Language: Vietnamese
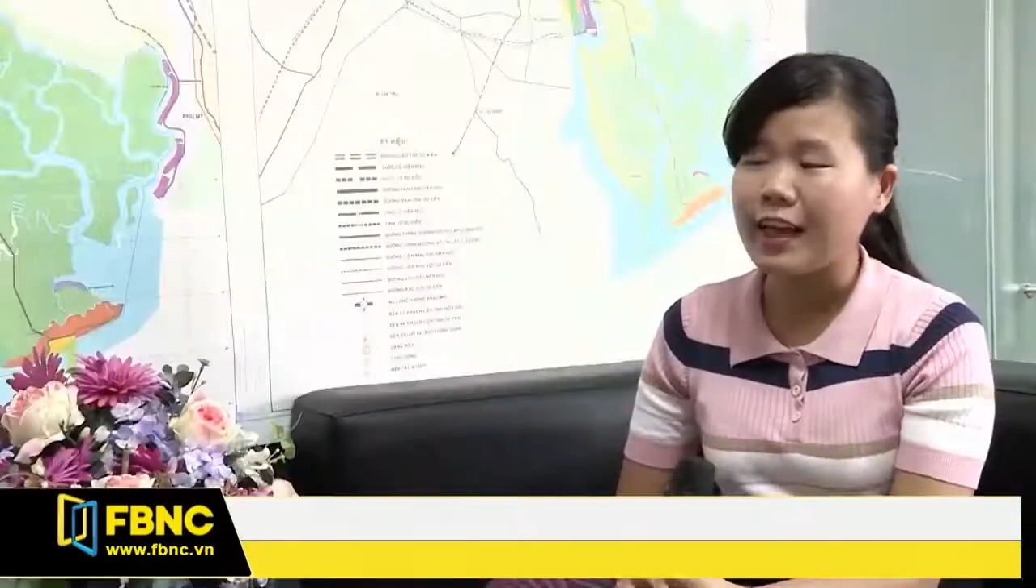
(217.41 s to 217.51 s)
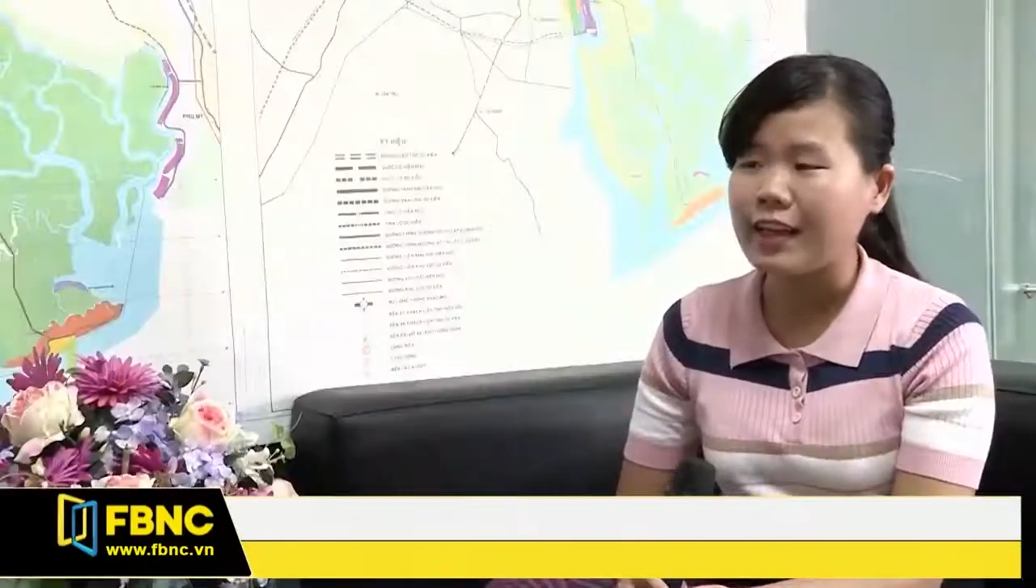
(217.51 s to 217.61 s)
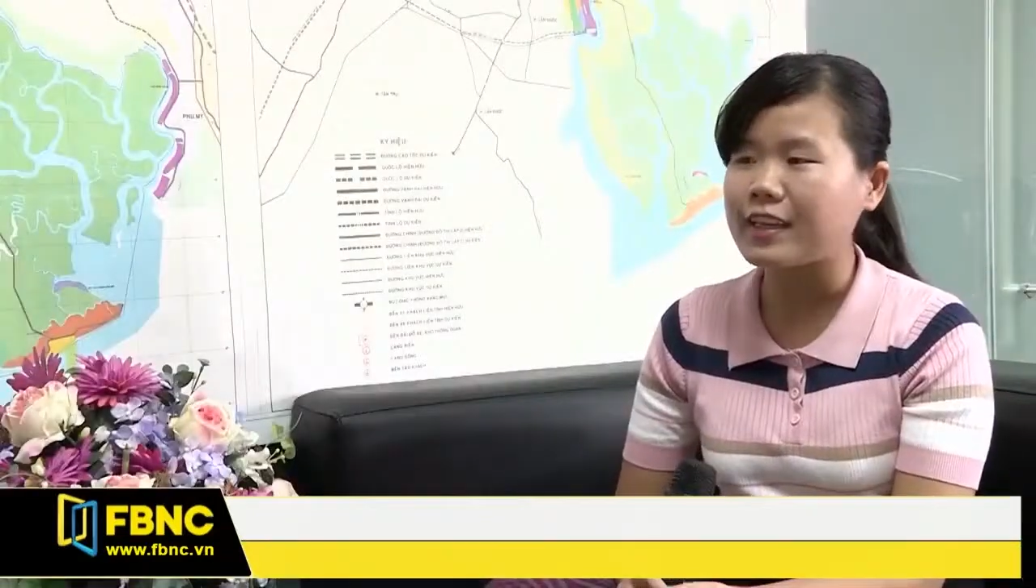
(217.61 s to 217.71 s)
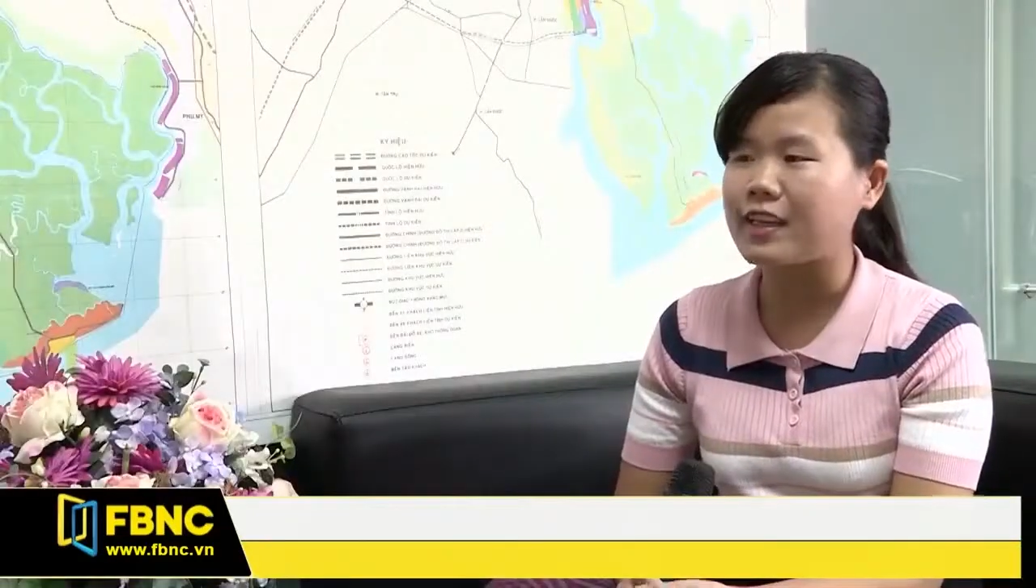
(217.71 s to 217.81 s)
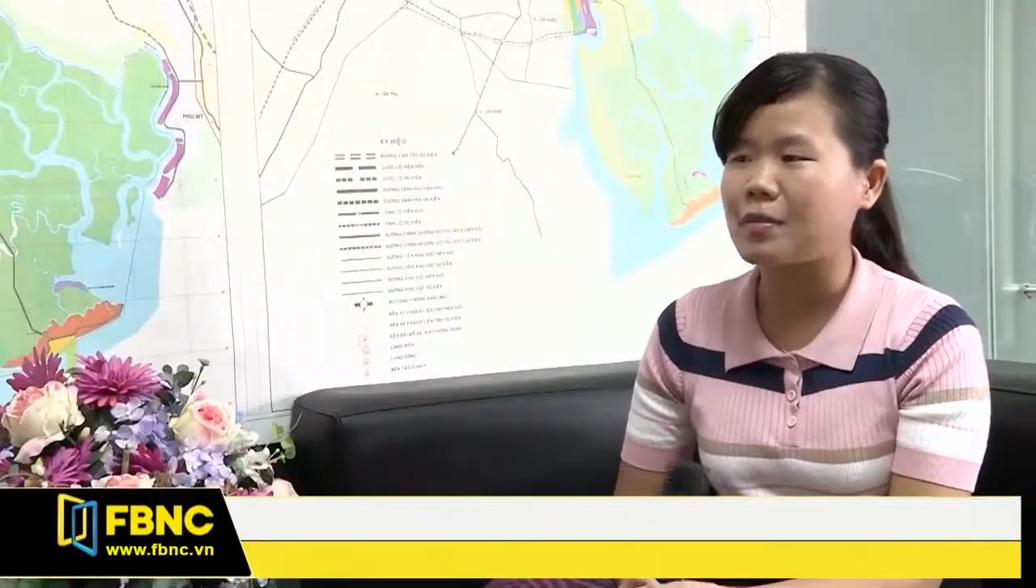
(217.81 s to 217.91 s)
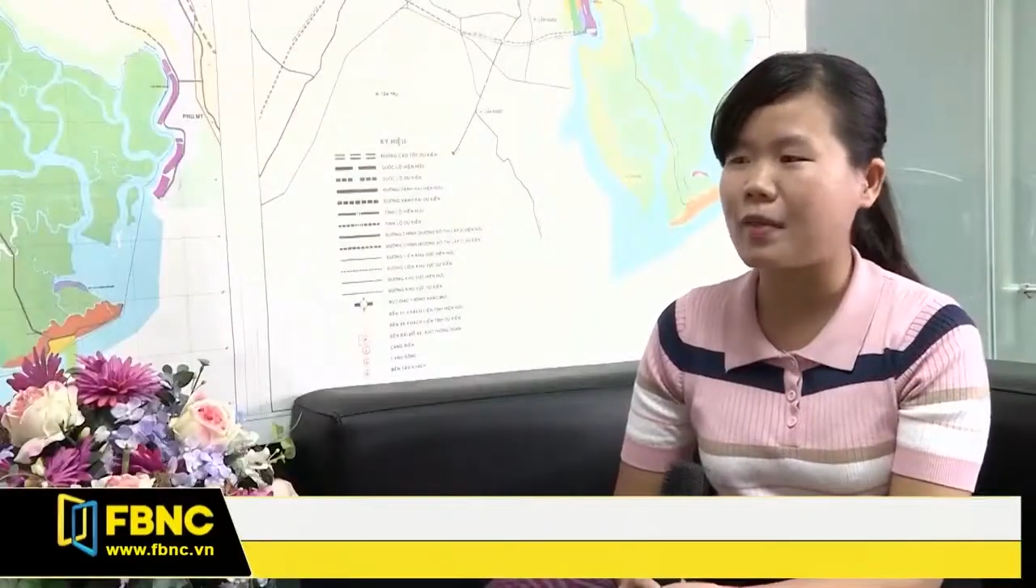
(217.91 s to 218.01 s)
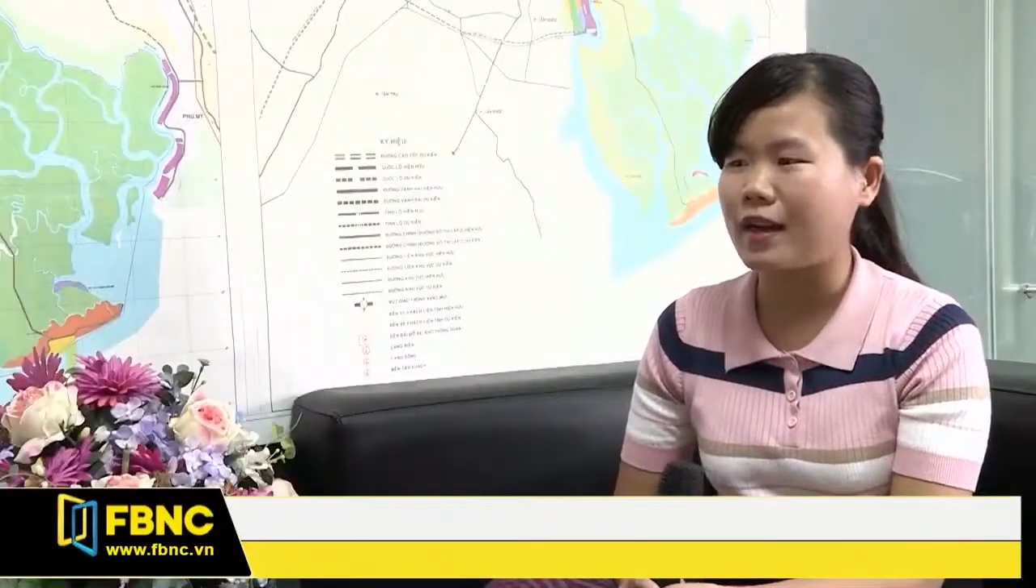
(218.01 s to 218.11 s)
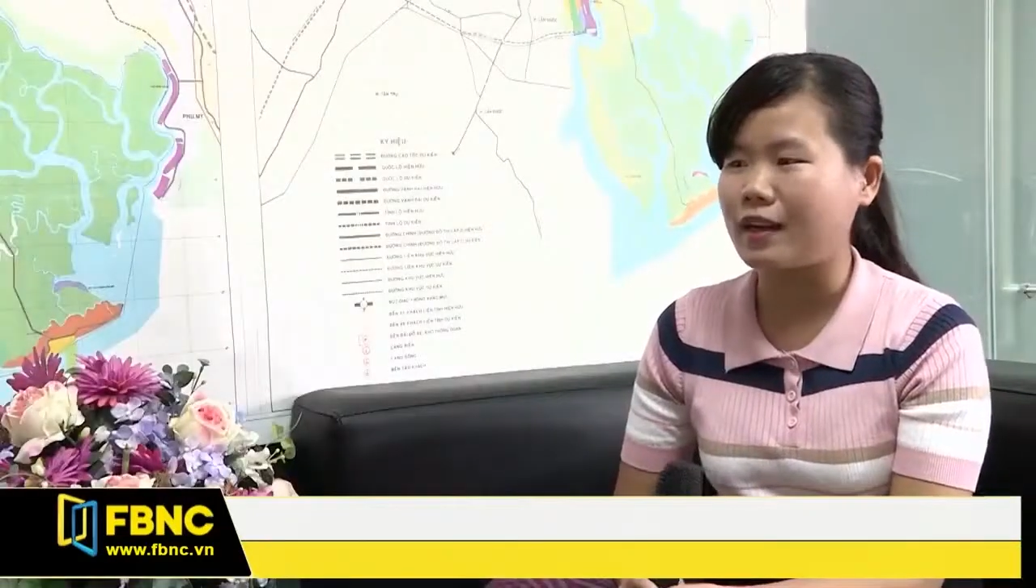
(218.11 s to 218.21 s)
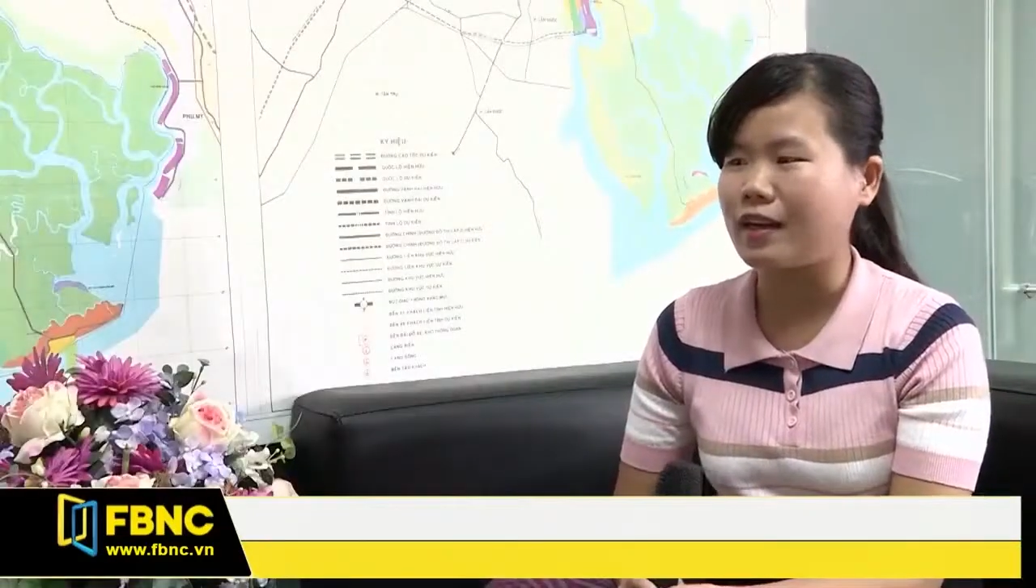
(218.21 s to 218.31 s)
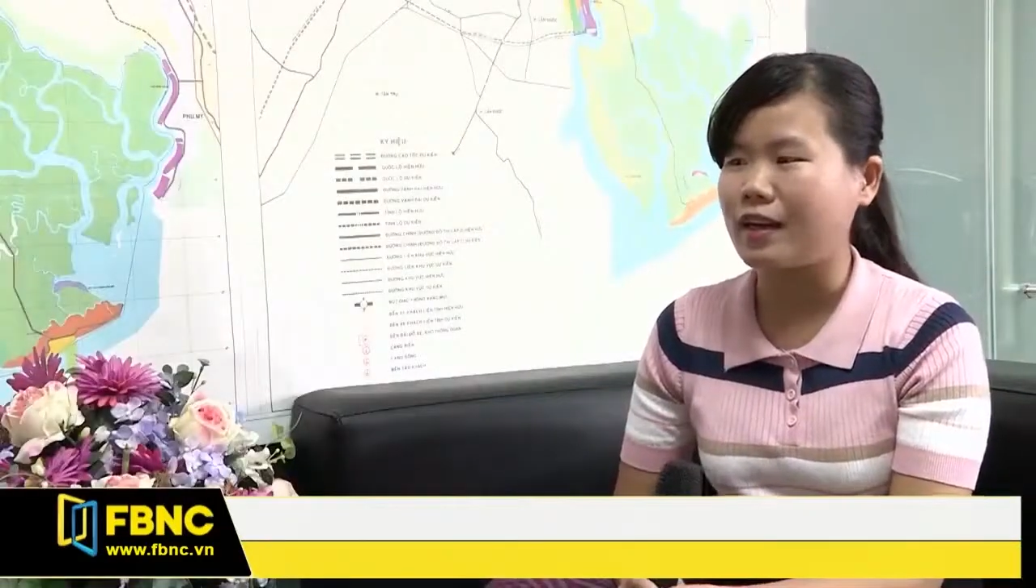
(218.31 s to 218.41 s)
đây khi
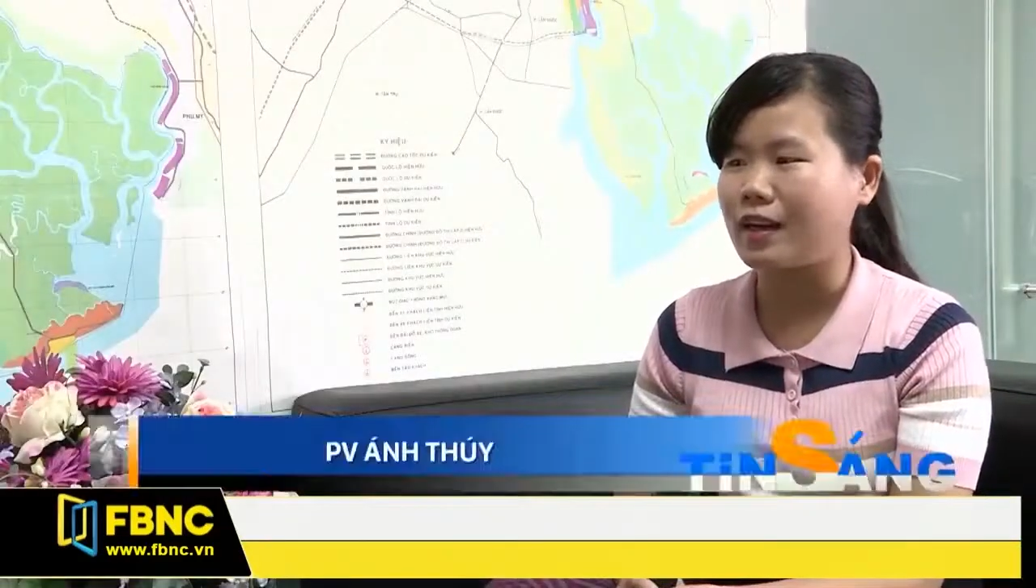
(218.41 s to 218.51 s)
mà